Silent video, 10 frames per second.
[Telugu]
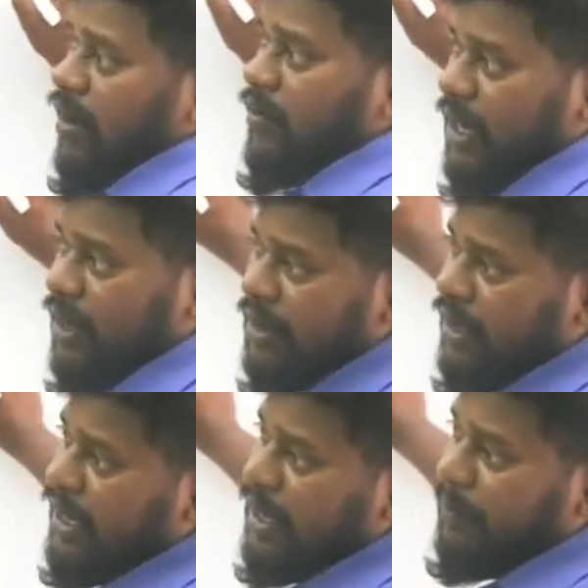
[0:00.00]
అవునా
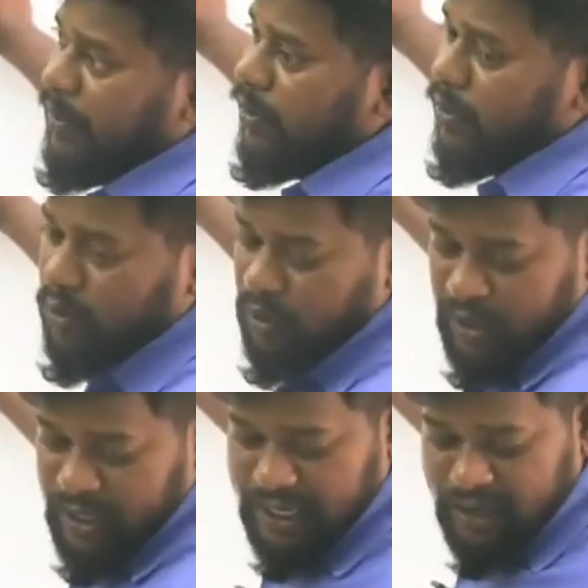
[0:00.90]
ఇప్పుడు
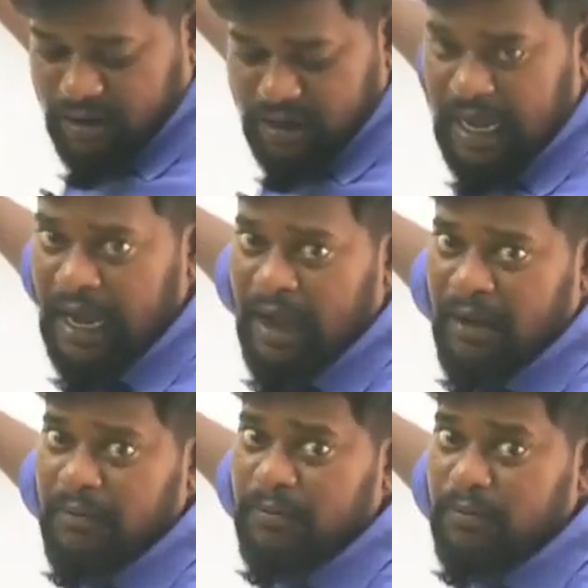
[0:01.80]
ఈ యొక్క
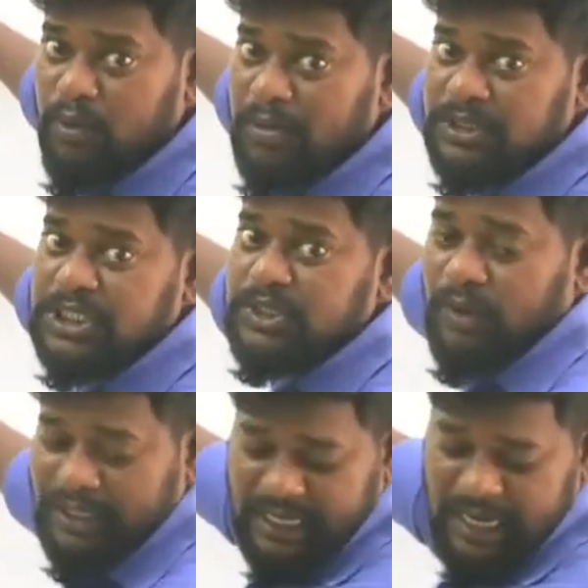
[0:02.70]
భూమి
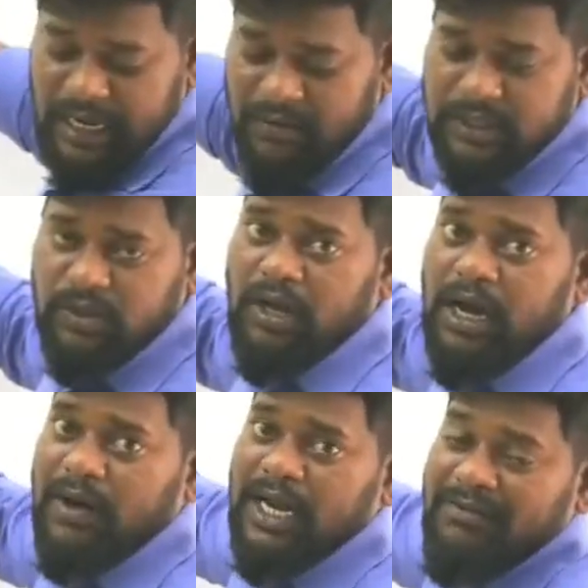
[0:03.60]
శిస్తు అధికంగా వసూలు
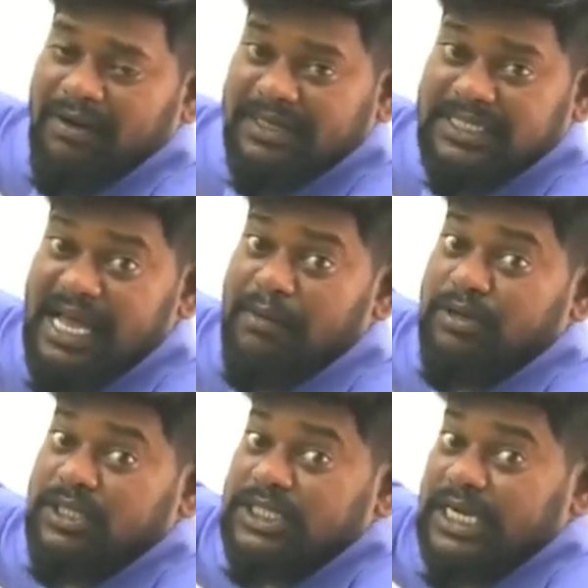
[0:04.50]
కావాలి వ్యవసాయ
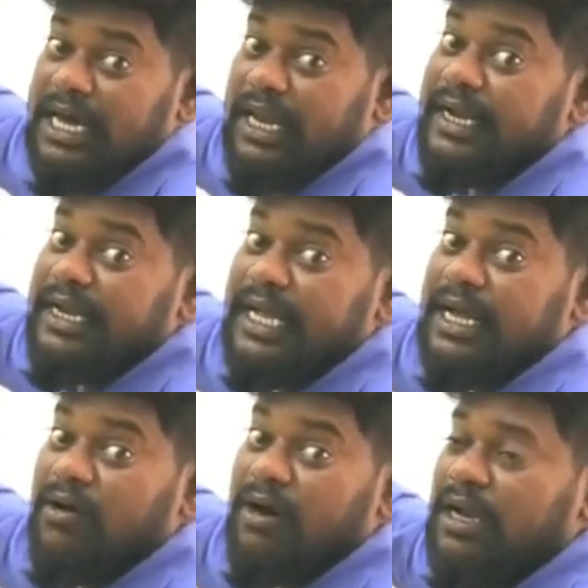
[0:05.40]
అభివృద్ధి జరగాలంటే
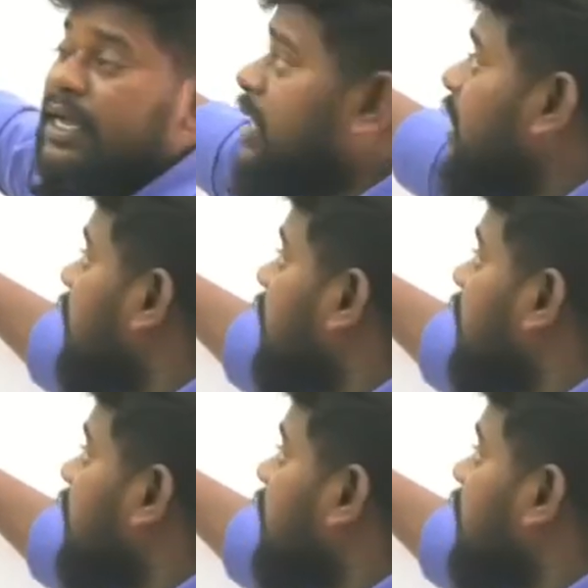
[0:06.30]
ఏం కావాలి